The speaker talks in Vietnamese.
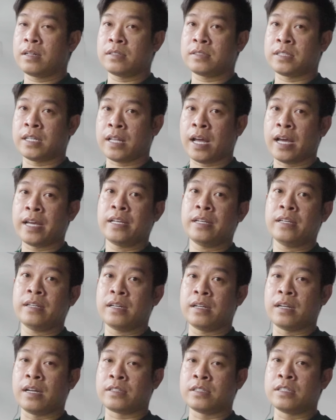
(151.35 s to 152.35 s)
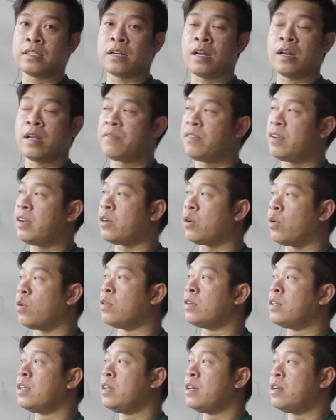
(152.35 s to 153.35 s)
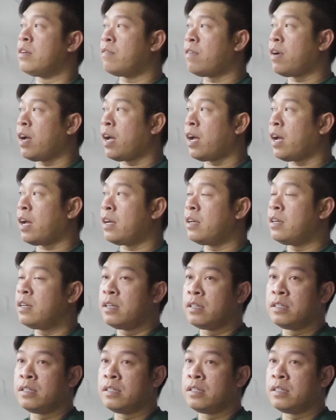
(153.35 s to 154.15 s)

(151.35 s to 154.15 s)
sẽ thấy là trước đó là về ruộng và